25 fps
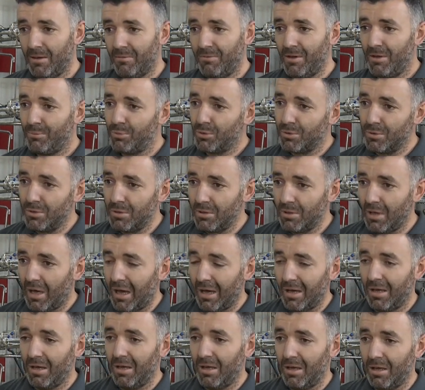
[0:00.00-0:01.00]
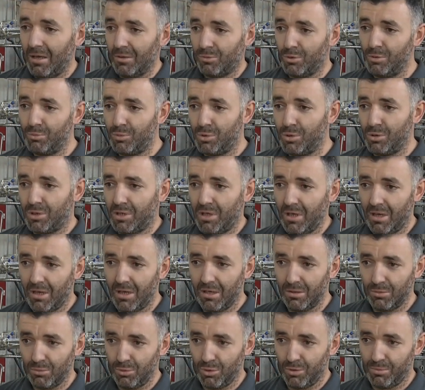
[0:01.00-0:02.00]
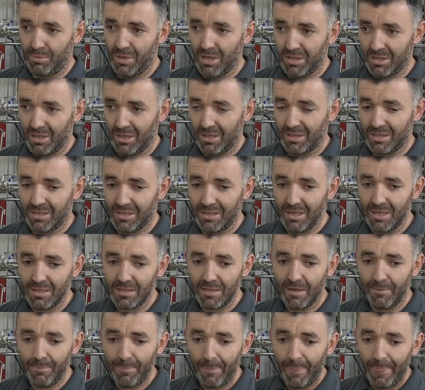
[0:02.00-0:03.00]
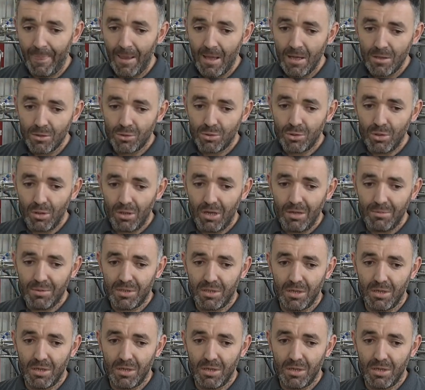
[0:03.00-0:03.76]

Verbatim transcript: ve bunu e, tüm Türkiye'ye duyurmaya çalışacağız. Şöyle bir